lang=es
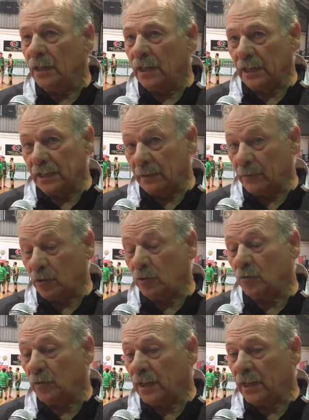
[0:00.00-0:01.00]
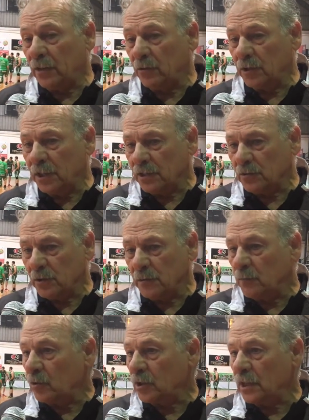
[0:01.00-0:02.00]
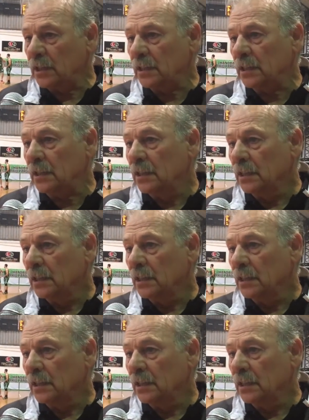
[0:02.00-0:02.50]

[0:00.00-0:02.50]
que esté mejor ubicado, y eso es importante.